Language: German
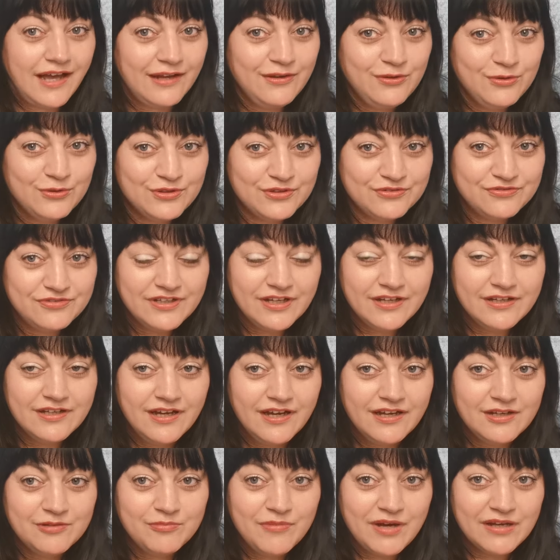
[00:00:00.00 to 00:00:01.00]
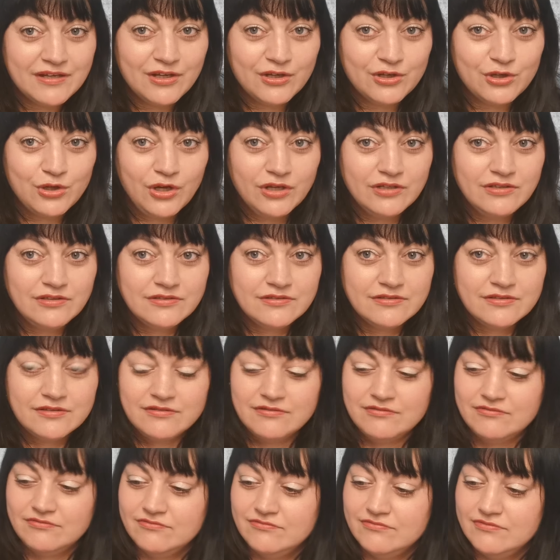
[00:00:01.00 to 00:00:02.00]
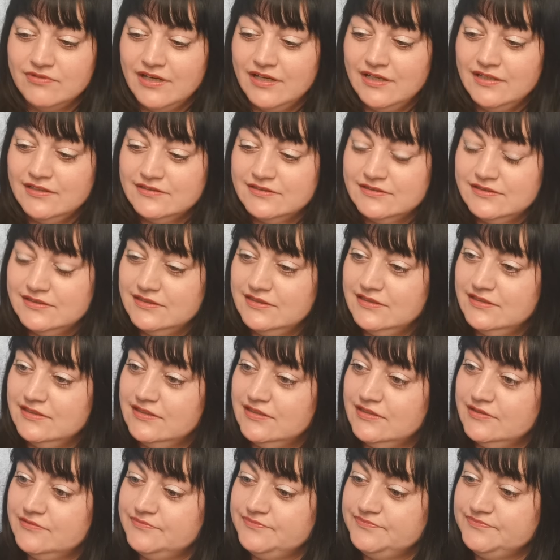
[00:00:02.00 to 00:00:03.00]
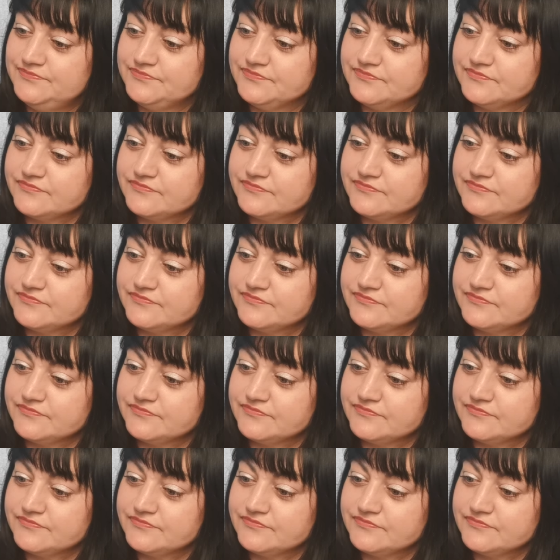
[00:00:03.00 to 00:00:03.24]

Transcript: drei oder vier Jahren mal gegönnt, weil die,